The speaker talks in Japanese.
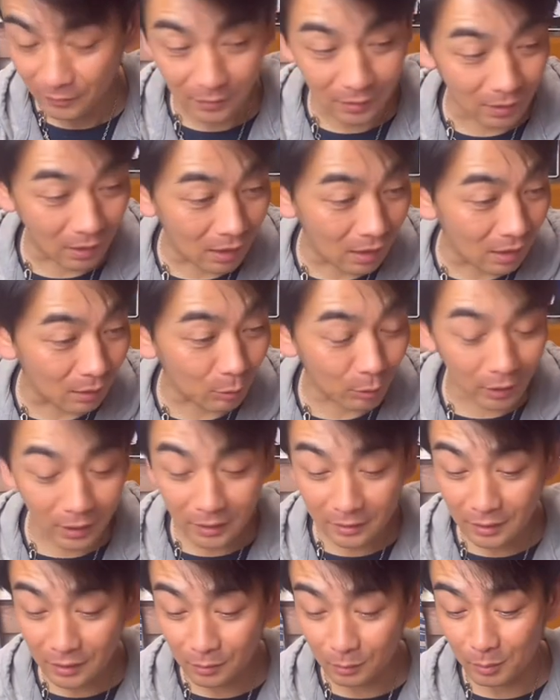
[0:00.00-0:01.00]
ああ、これ
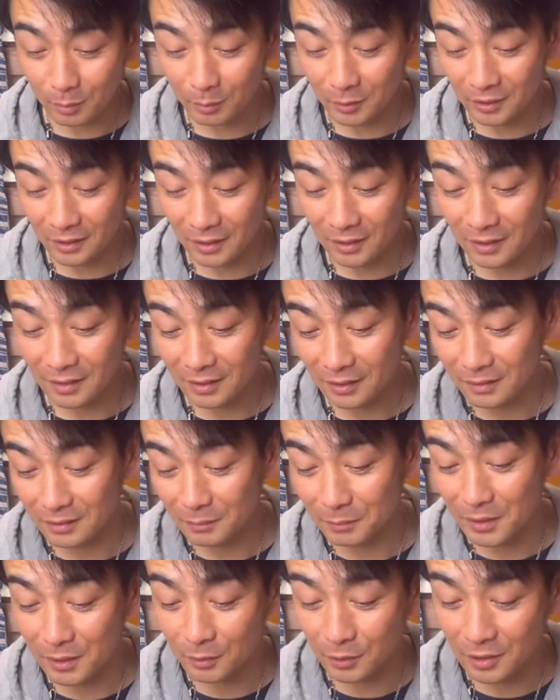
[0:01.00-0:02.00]
肩の部分か。あ
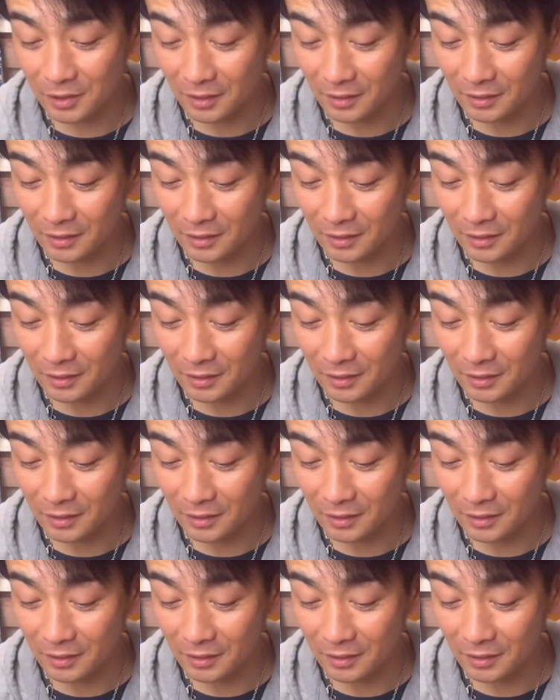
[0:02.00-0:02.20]
あ、びっくりした。